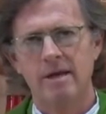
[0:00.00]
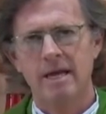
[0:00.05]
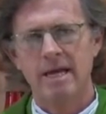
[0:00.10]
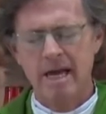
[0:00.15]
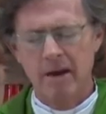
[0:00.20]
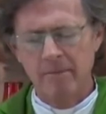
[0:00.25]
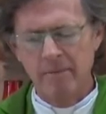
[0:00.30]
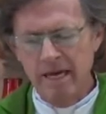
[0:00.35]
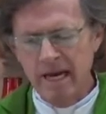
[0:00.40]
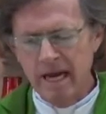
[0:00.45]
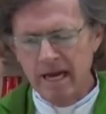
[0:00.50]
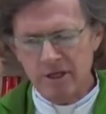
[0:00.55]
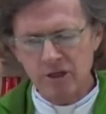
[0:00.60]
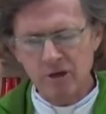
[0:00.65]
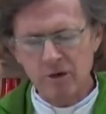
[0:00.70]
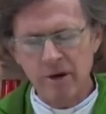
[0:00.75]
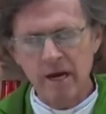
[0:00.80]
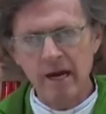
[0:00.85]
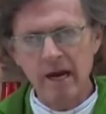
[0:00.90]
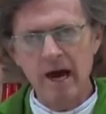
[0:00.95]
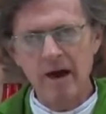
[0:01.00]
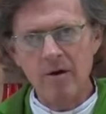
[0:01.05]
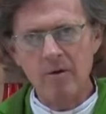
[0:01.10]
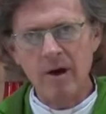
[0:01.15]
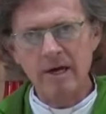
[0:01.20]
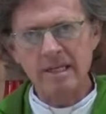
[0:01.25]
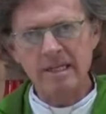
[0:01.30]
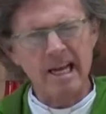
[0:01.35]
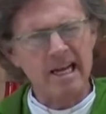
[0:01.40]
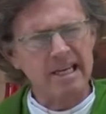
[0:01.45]
Caminar sobre el
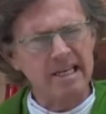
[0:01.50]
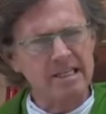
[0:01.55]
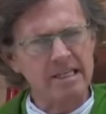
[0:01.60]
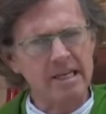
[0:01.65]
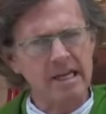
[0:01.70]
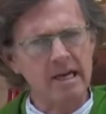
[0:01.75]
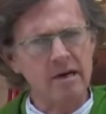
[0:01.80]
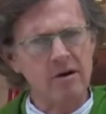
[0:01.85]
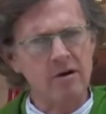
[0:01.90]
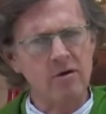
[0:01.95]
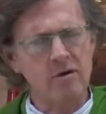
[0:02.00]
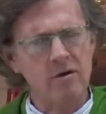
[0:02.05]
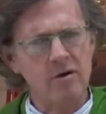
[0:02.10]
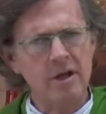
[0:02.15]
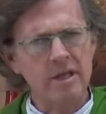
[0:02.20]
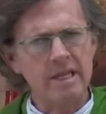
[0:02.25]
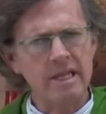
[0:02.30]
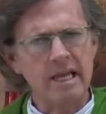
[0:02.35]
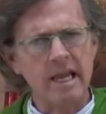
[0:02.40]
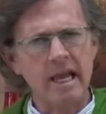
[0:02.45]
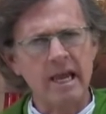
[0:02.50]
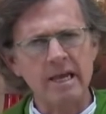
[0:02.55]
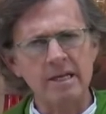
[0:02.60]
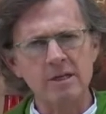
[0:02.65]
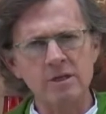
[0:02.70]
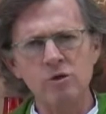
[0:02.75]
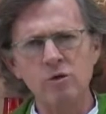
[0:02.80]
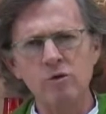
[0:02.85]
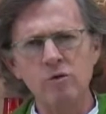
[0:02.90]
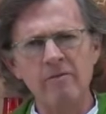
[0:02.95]
agua es el signo de que
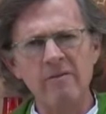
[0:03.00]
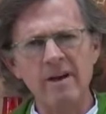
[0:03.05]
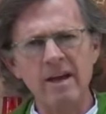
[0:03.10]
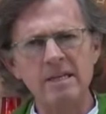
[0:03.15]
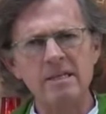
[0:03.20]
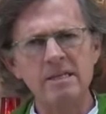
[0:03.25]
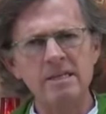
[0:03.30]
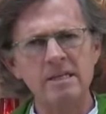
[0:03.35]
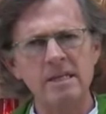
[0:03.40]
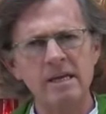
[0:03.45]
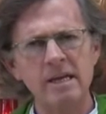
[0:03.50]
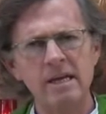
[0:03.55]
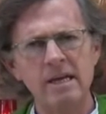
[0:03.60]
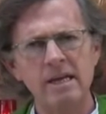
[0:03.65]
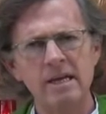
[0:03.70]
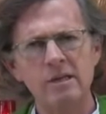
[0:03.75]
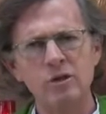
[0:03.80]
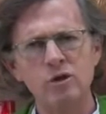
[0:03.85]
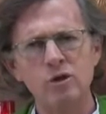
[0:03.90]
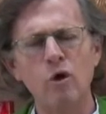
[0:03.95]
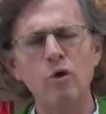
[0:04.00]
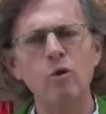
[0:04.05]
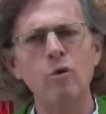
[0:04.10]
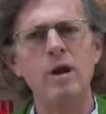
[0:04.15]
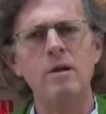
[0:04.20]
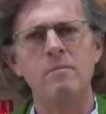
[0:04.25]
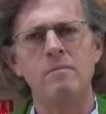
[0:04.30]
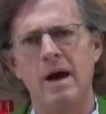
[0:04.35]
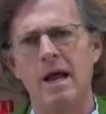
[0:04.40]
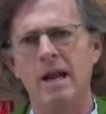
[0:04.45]
Jesús vence todo
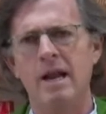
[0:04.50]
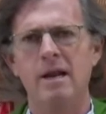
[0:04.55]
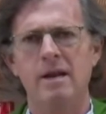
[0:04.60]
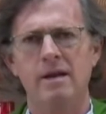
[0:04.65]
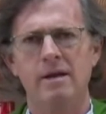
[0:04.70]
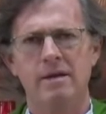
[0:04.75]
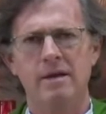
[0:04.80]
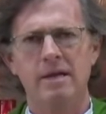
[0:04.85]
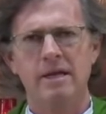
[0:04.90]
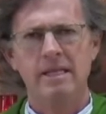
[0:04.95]
el mal,